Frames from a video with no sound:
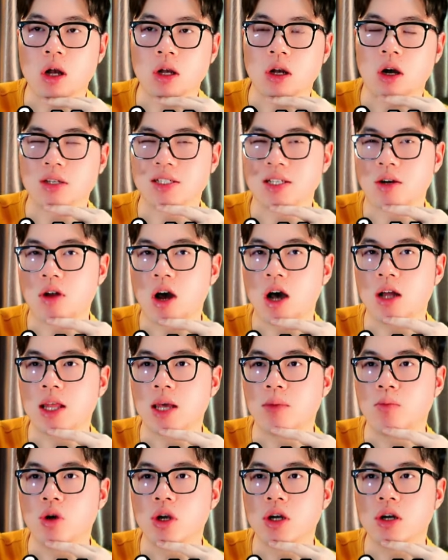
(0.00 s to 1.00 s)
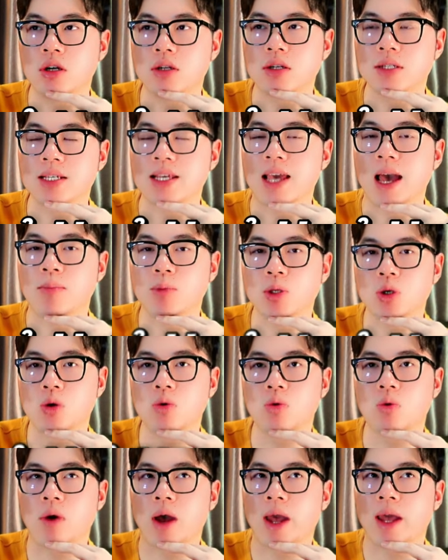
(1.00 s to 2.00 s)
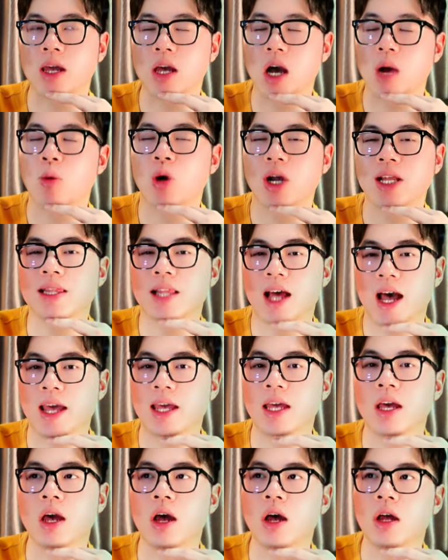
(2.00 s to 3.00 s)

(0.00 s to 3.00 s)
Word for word: Còn sau đó thì mùi hương nó sẽ giảm xuống khoảng gần một cánh tay.